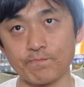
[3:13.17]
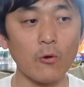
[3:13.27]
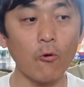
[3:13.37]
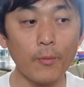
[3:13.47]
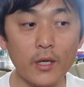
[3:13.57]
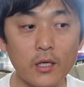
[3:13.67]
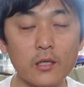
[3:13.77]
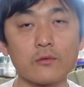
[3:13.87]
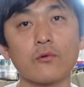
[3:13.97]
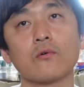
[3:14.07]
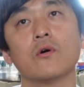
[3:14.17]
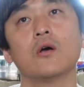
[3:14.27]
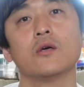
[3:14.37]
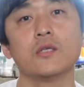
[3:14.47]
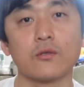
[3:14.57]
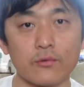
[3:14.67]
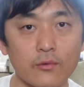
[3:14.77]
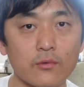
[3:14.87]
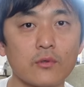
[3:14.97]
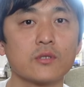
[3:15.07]
褒められるといいこ
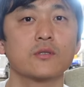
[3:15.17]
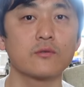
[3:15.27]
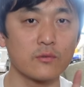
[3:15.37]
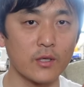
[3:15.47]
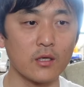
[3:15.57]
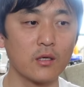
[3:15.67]
と。一つ目、